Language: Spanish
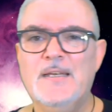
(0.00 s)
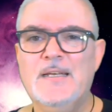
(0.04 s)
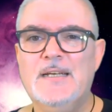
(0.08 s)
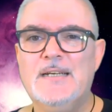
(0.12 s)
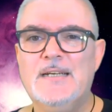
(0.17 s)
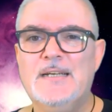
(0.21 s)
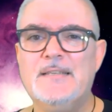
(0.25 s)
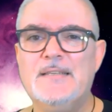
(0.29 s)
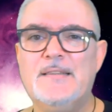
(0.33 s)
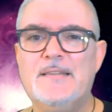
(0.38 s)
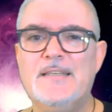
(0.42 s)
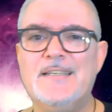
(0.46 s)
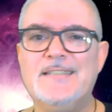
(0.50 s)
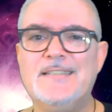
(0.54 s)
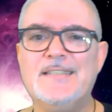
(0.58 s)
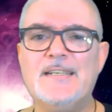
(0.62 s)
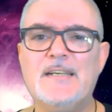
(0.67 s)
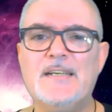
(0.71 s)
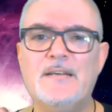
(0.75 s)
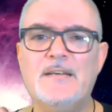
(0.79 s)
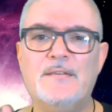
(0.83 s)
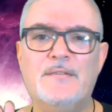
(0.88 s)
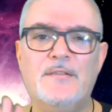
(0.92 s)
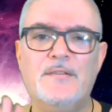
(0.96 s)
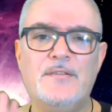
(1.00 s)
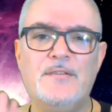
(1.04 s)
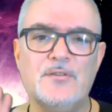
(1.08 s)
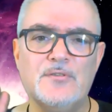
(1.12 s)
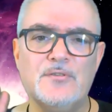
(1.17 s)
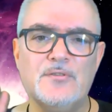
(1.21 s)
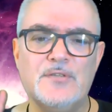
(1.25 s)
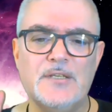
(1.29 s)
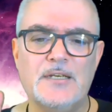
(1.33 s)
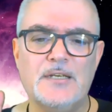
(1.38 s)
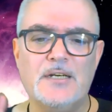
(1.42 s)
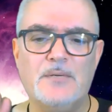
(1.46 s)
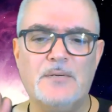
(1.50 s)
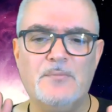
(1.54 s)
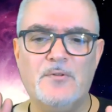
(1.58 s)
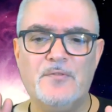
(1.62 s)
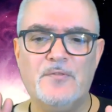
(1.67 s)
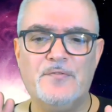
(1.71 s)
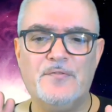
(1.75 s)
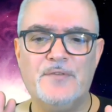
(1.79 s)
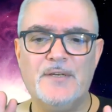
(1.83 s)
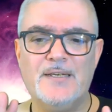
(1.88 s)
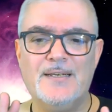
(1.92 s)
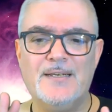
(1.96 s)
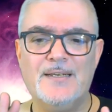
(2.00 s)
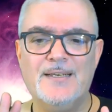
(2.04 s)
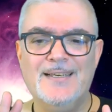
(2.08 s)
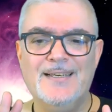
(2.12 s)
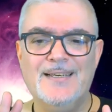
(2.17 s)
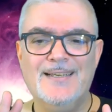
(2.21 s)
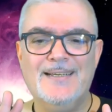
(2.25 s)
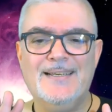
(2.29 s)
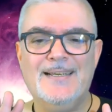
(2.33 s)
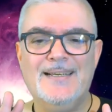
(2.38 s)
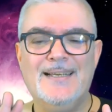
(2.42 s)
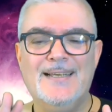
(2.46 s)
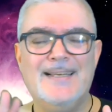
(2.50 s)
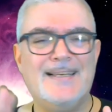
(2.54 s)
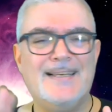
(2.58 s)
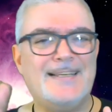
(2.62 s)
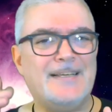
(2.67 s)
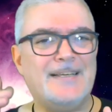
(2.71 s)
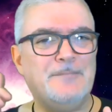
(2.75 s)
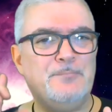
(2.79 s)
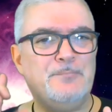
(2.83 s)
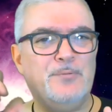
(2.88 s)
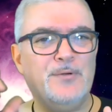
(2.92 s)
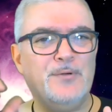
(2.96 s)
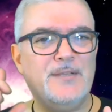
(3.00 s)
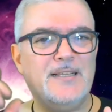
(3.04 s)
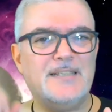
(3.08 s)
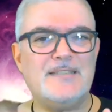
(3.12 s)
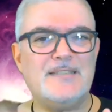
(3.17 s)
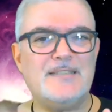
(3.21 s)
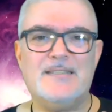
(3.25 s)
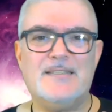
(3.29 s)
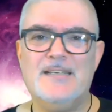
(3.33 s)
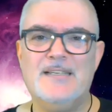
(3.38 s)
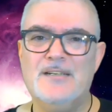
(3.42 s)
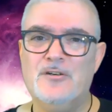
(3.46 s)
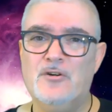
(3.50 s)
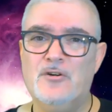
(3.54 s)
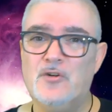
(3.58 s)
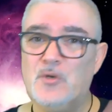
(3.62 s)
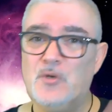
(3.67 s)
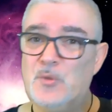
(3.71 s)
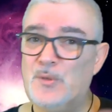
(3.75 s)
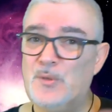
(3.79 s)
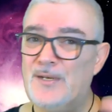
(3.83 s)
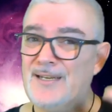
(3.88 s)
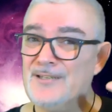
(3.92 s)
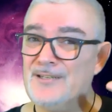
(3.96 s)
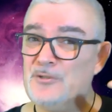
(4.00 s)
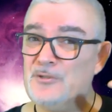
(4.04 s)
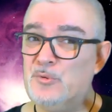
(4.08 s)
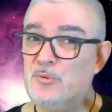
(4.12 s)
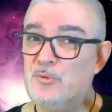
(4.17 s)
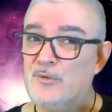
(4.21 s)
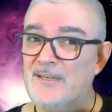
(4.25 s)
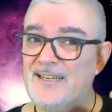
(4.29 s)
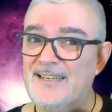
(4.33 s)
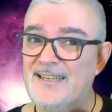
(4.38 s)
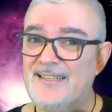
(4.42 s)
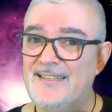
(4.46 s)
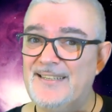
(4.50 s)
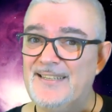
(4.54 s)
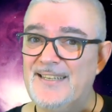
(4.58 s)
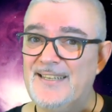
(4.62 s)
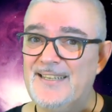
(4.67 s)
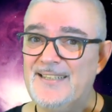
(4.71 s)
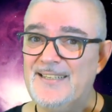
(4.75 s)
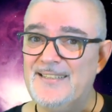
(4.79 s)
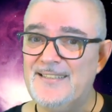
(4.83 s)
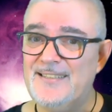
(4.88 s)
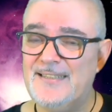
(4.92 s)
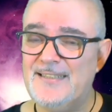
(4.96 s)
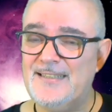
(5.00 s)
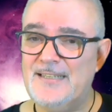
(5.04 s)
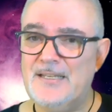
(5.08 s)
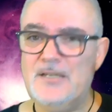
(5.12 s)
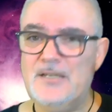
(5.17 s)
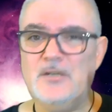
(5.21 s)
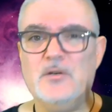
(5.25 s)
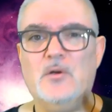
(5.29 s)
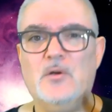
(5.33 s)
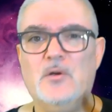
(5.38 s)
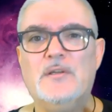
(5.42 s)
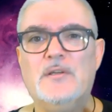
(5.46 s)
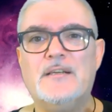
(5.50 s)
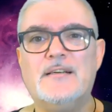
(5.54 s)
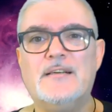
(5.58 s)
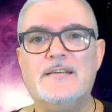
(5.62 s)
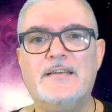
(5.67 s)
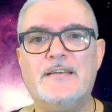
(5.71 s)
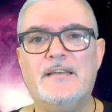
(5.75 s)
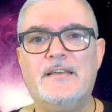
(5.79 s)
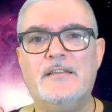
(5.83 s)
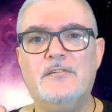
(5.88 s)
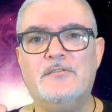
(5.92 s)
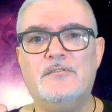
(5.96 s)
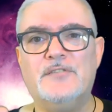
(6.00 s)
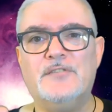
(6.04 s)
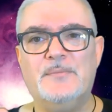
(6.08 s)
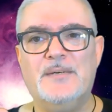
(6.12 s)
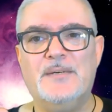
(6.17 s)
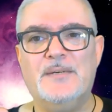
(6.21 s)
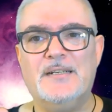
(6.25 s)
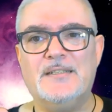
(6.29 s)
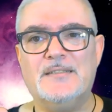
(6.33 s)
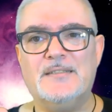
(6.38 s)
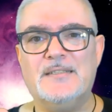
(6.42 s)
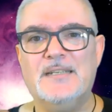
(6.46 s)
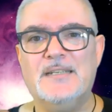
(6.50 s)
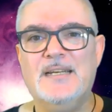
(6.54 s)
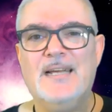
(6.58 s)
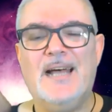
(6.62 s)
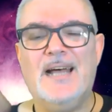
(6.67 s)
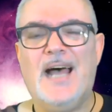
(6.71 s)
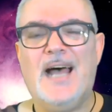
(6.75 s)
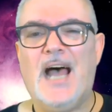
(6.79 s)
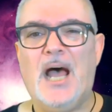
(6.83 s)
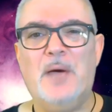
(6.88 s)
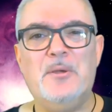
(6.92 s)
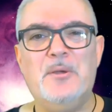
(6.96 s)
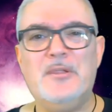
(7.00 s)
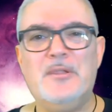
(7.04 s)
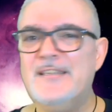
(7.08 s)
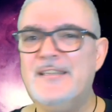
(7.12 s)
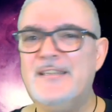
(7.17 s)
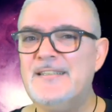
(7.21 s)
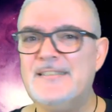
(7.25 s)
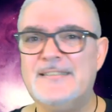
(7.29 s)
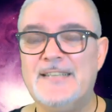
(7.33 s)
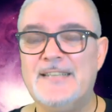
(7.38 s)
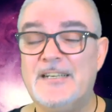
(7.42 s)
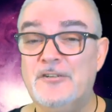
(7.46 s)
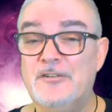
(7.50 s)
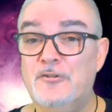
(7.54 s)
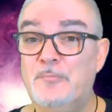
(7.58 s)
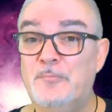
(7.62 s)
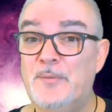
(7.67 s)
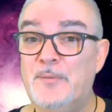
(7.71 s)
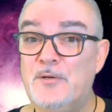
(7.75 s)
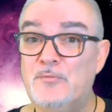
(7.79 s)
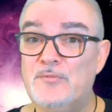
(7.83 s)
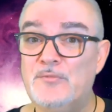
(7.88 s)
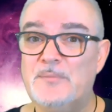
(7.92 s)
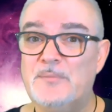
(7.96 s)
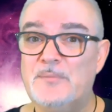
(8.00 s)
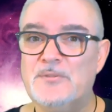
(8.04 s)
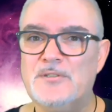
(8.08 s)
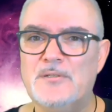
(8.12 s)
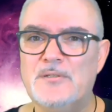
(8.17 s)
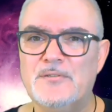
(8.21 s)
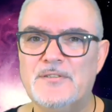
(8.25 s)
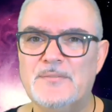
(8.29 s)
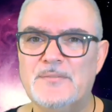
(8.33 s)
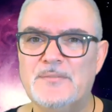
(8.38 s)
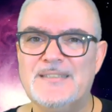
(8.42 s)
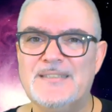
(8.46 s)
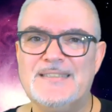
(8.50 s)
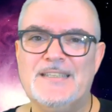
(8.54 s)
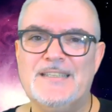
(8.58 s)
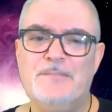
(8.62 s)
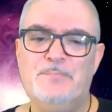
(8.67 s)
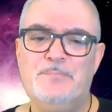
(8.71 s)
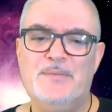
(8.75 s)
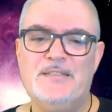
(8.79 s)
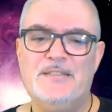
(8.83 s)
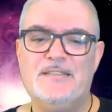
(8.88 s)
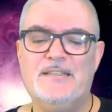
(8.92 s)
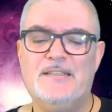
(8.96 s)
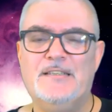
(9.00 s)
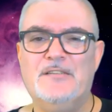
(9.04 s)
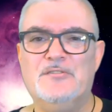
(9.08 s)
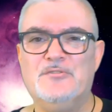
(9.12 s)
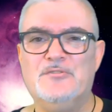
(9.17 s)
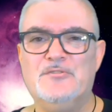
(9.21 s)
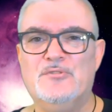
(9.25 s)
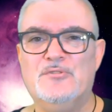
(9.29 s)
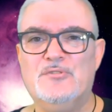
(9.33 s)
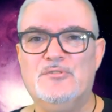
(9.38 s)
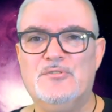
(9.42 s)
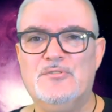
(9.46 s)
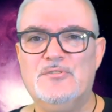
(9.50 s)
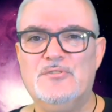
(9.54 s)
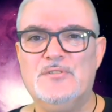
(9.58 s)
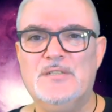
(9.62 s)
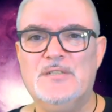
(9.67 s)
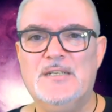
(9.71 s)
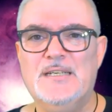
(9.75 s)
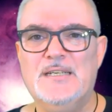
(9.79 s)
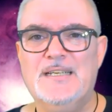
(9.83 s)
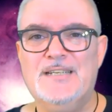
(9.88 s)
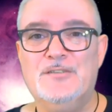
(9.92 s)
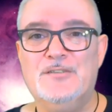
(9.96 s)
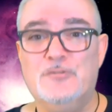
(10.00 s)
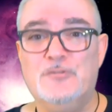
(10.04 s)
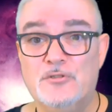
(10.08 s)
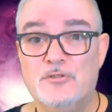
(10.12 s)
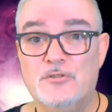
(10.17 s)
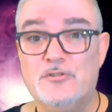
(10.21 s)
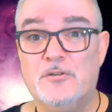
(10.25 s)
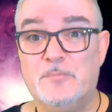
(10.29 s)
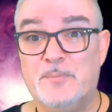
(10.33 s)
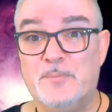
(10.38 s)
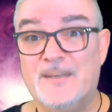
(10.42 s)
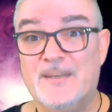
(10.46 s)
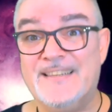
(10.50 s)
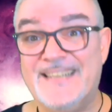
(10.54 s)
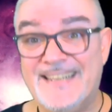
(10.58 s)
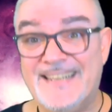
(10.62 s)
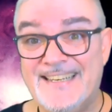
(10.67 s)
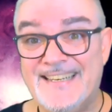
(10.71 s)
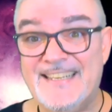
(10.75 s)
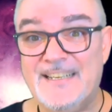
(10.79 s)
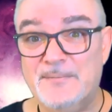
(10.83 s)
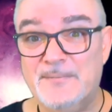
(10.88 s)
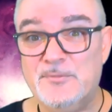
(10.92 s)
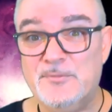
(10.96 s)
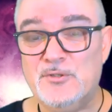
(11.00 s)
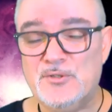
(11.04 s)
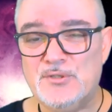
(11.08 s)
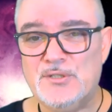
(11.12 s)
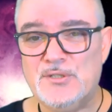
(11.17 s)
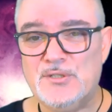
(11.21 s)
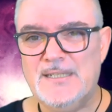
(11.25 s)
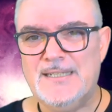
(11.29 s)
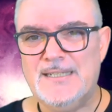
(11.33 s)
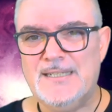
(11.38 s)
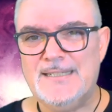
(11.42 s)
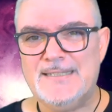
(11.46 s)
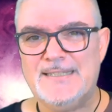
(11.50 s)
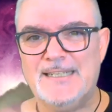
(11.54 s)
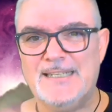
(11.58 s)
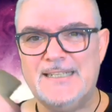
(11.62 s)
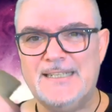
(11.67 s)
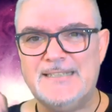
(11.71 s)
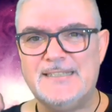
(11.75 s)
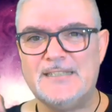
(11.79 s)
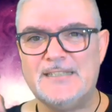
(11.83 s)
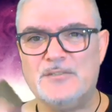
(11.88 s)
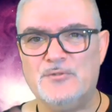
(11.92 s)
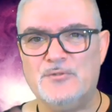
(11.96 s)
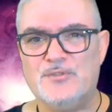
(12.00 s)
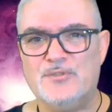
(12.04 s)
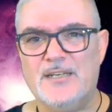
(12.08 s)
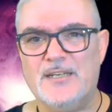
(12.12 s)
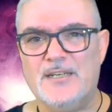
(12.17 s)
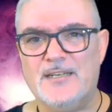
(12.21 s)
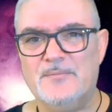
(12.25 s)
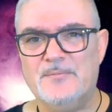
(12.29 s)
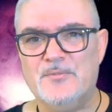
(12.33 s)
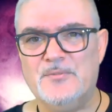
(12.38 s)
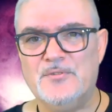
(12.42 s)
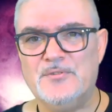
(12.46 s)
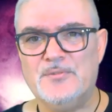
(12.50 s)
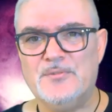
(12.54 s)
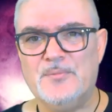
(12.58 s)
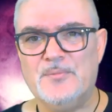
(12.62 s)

Es decir, este ejercicio tiene como fin el que puedas corroborar tu realidad con la realidad de los demás. A veces hasta que no preguntamos a los demás qué piensan de nosotros, nos sorprenderíamos si les escucháramos.